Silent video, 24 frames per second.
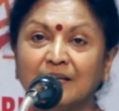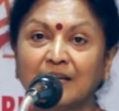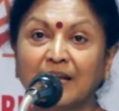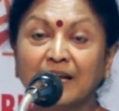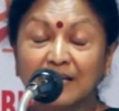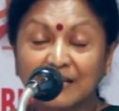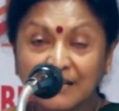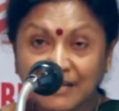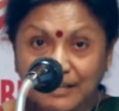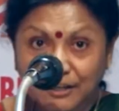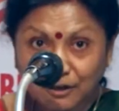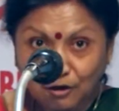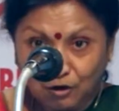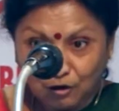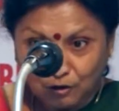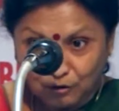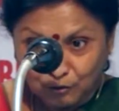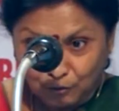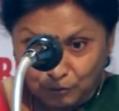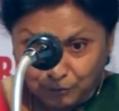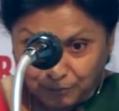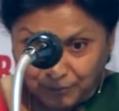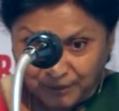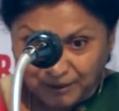எங்கேயோ
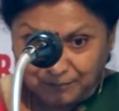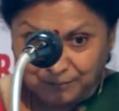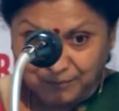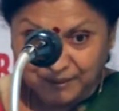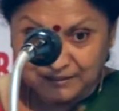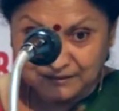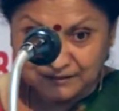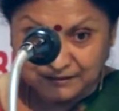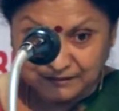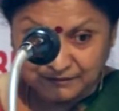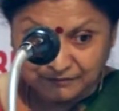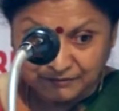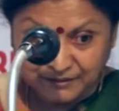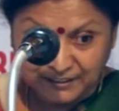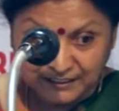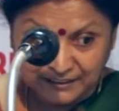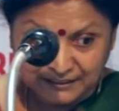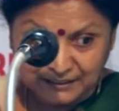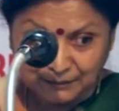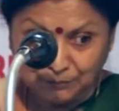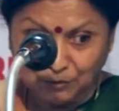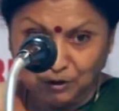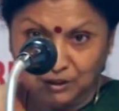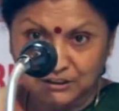குப்புறப்படுத்து
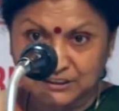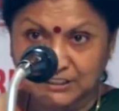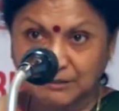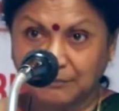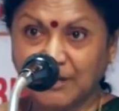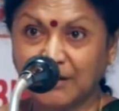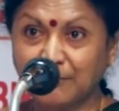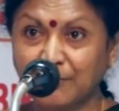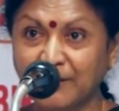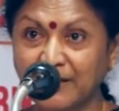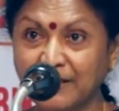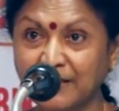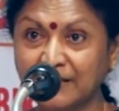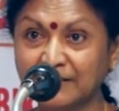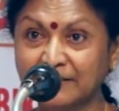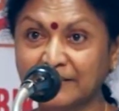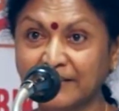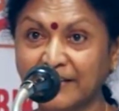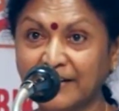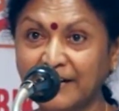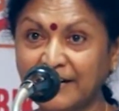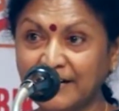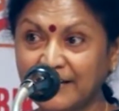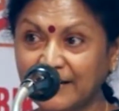விழுந்த முகத்தை மறுபடியும்
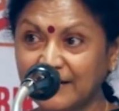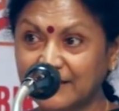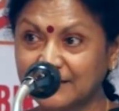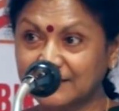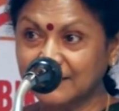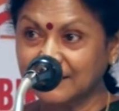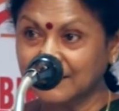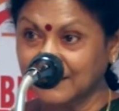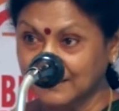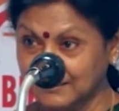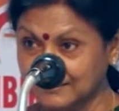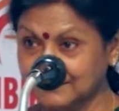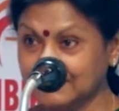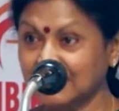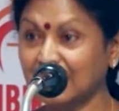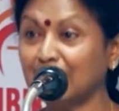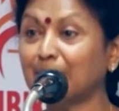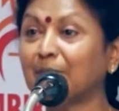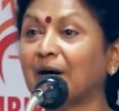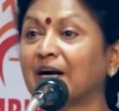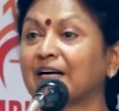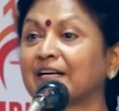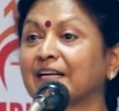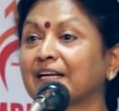தேடி எடுத்து
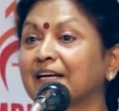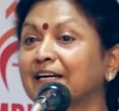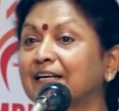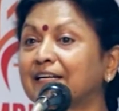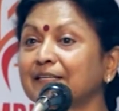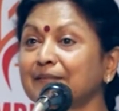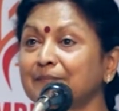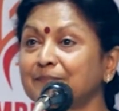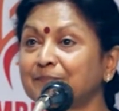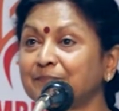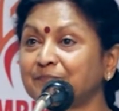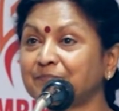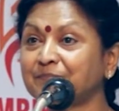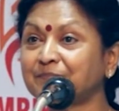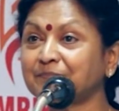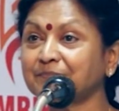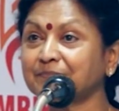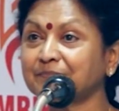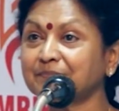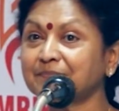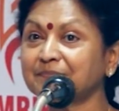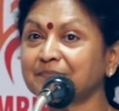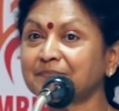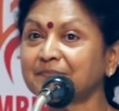கழுத்தில் மாட்டிக்கிட்டு
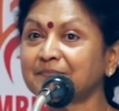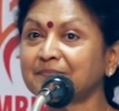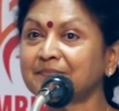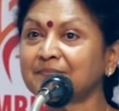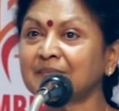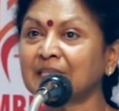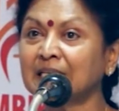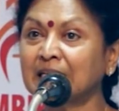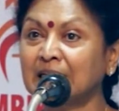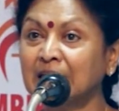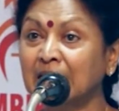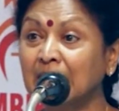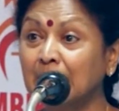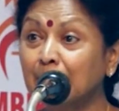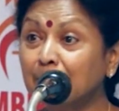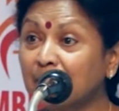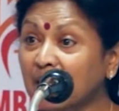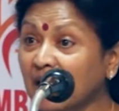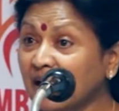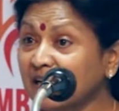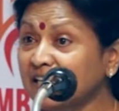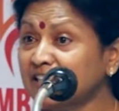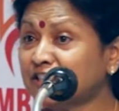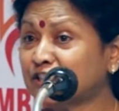
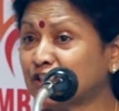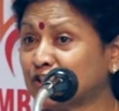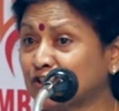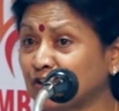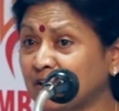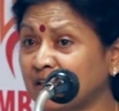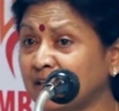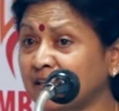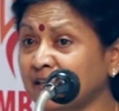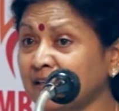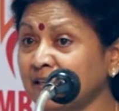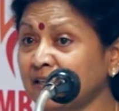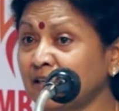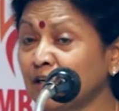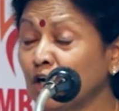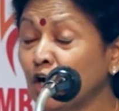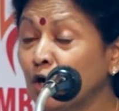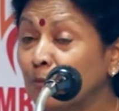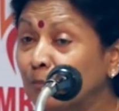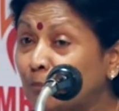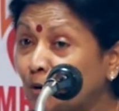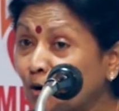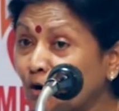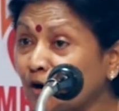பிராயச்சித்தம் என்ன
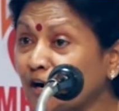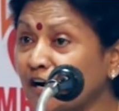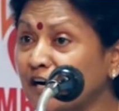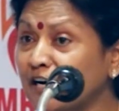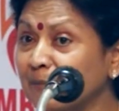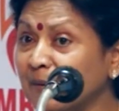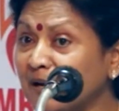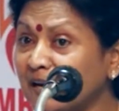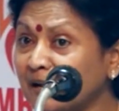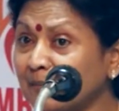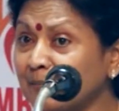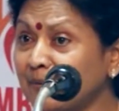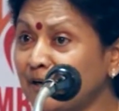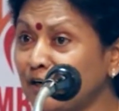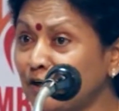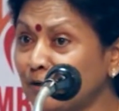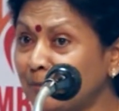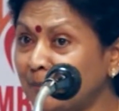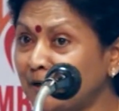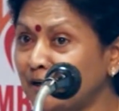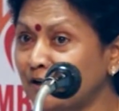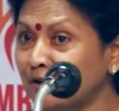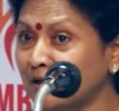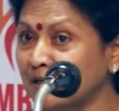போகிற இடமெல்லாம்
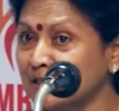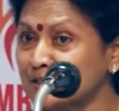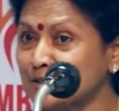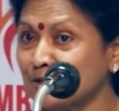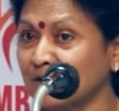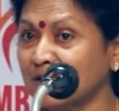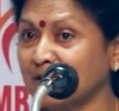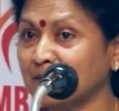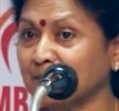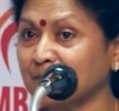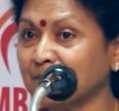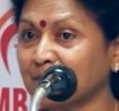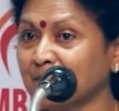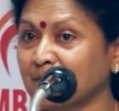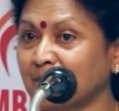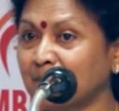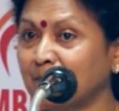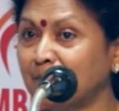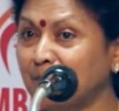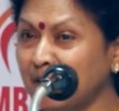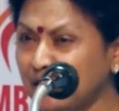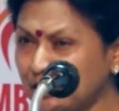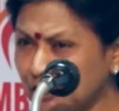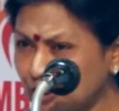மீண்டும் மீண்டும் நான் சொல்கிறேன்
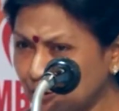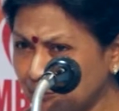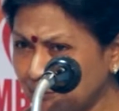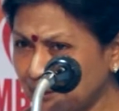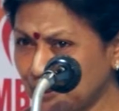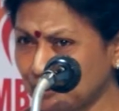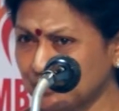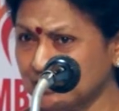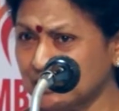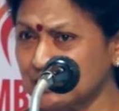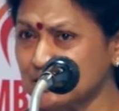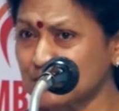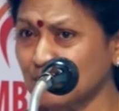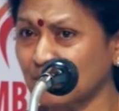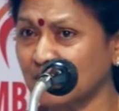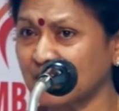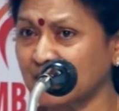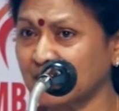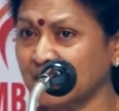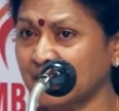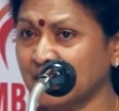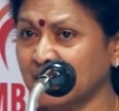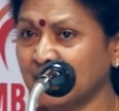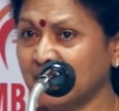மீண்டும் மீண்டும் இதை
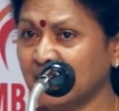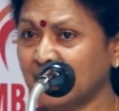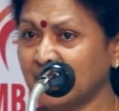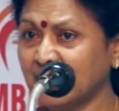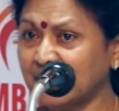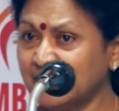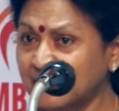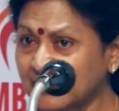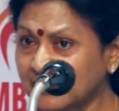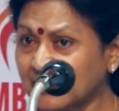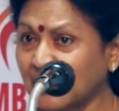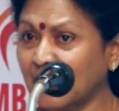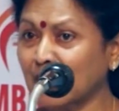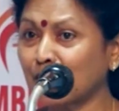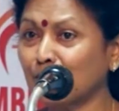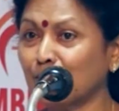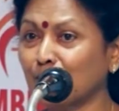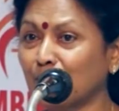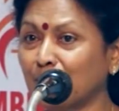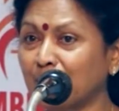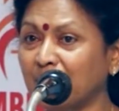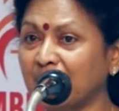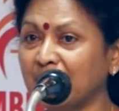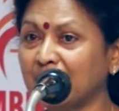சொல்கிறேன் என்ன
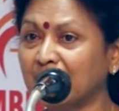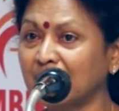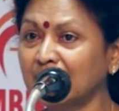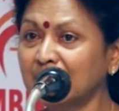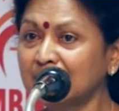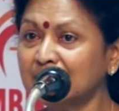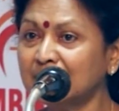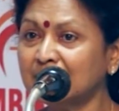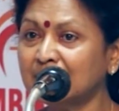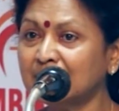காரணம் அப்படின்னா